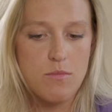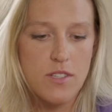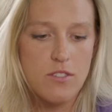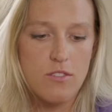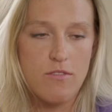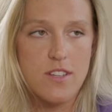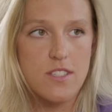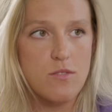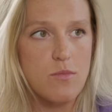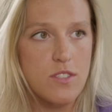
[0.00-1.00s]
jest bardzo
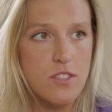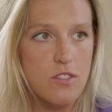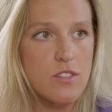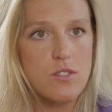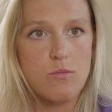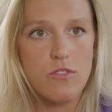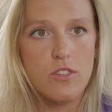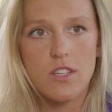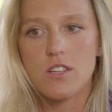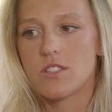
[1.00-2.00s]
odważne z mojej strony, że
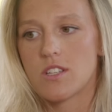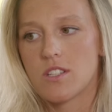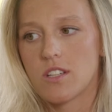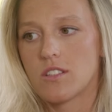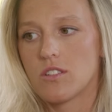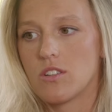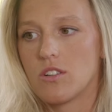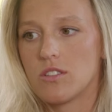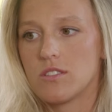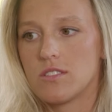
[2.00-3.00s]
mówię o takich rzeczach.
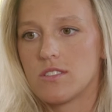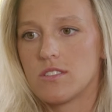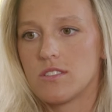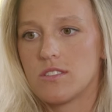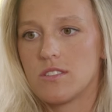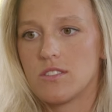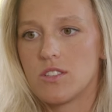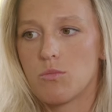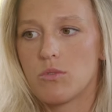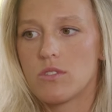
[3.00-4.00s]
To y,
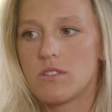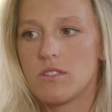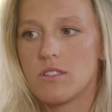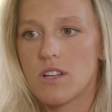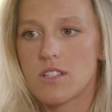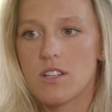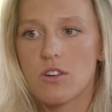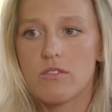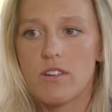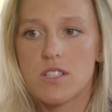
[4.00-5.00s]
no nie było aż
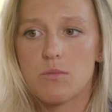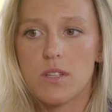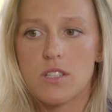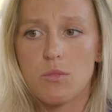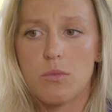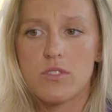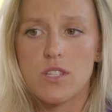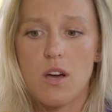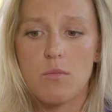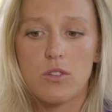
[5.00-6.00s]
tak odważne, ponieważ ja
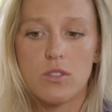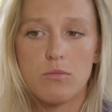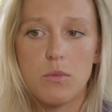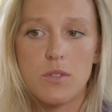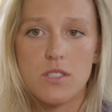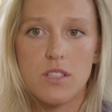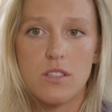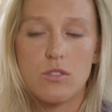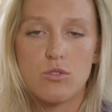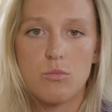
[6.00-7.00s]
powiedziałam o tym w momencie,
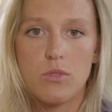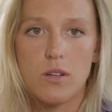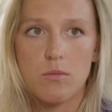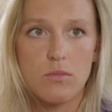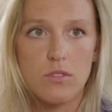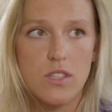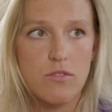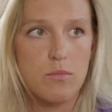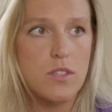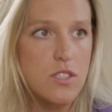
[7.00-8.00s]
kiedy już byłam, no
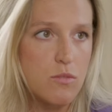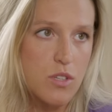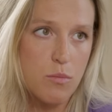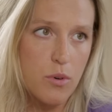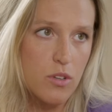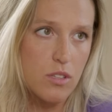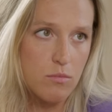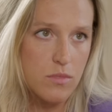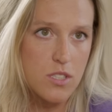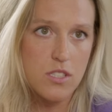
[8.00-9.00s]
nie wiem, tydzień przed
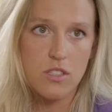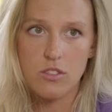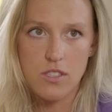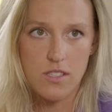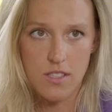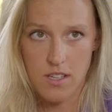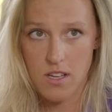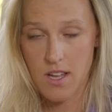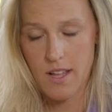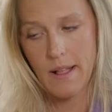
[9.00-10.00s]
porodem trzeciego dziecka.
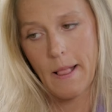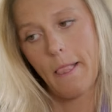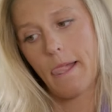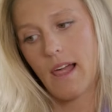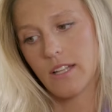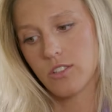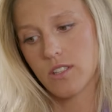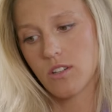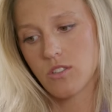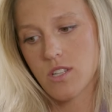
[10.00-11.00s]
Mhm. A
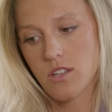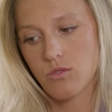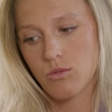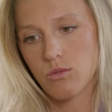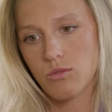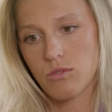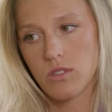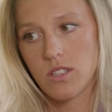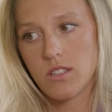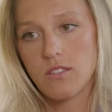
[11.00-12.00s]
do tego czasu
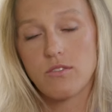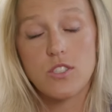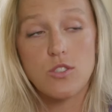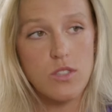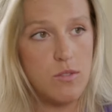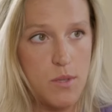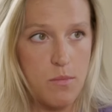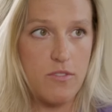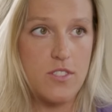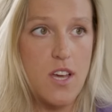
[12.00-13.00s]
nigdy w życiu o tym
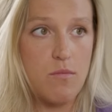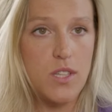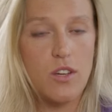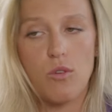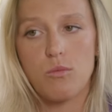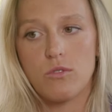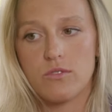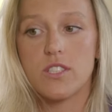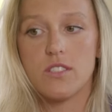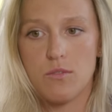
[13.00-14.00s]
nie powiedziałam
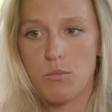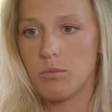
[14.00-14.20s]
nikomu, w sensie